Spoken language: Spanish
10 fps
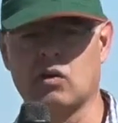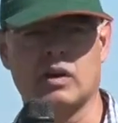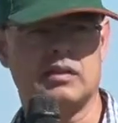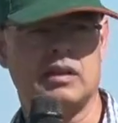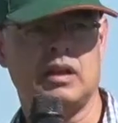que
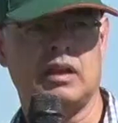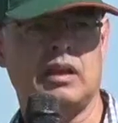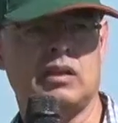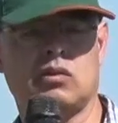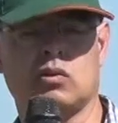tiene
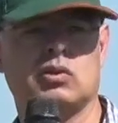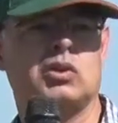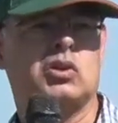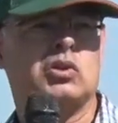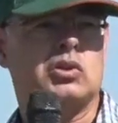esto
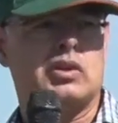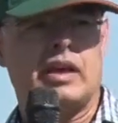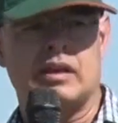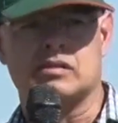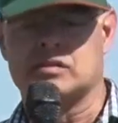
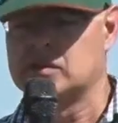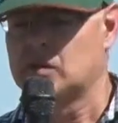es